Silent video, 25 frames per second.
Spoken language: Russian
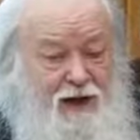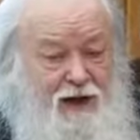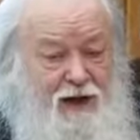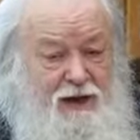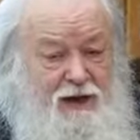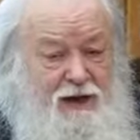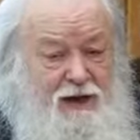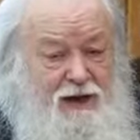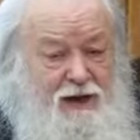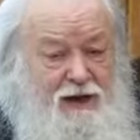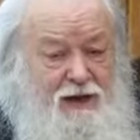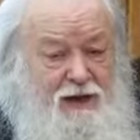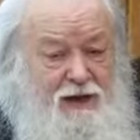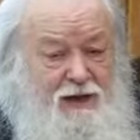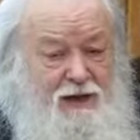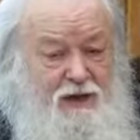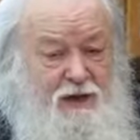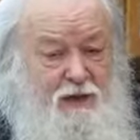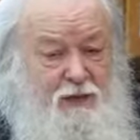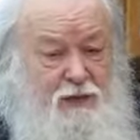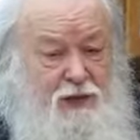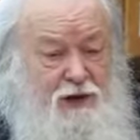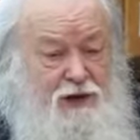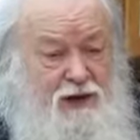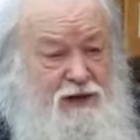э,
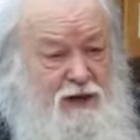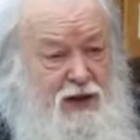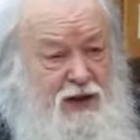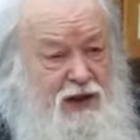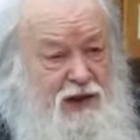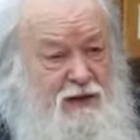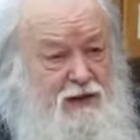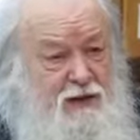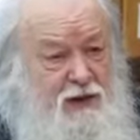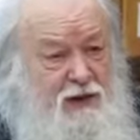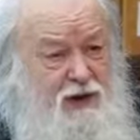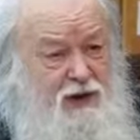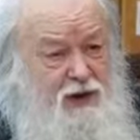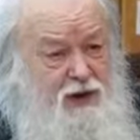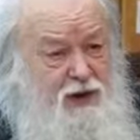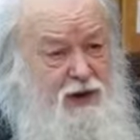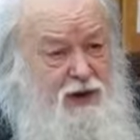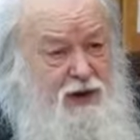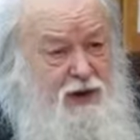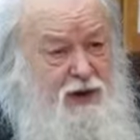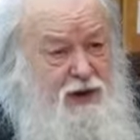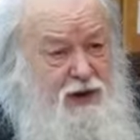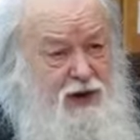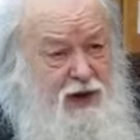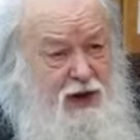что посеешь,
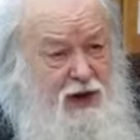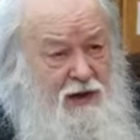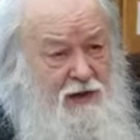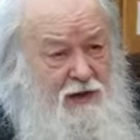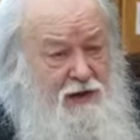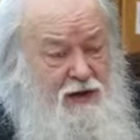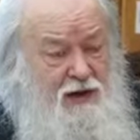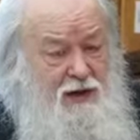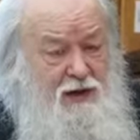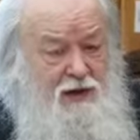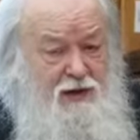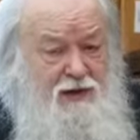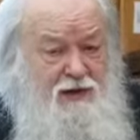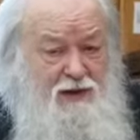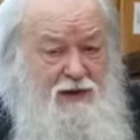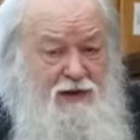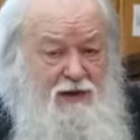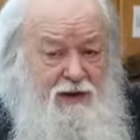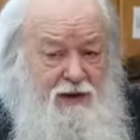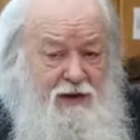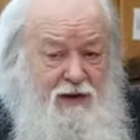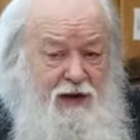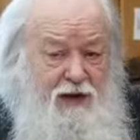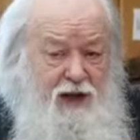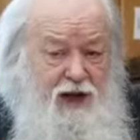пожнешь, как вот, э, знаешь,
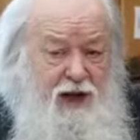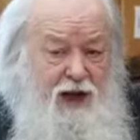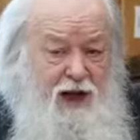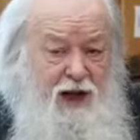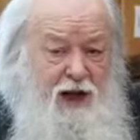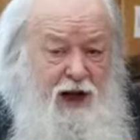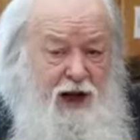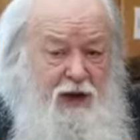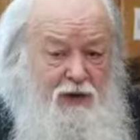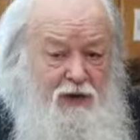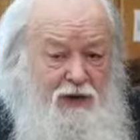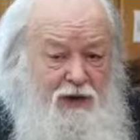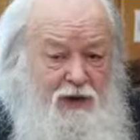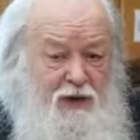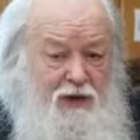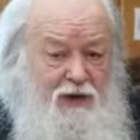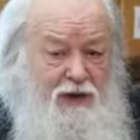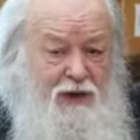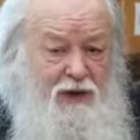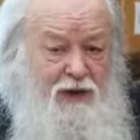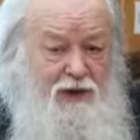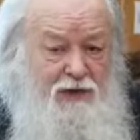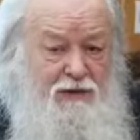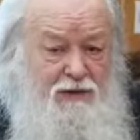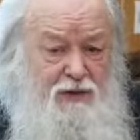оно
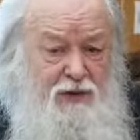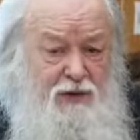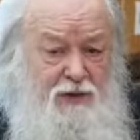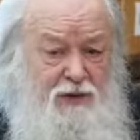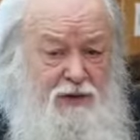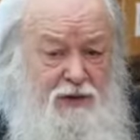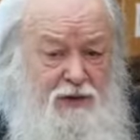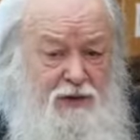заключается в том,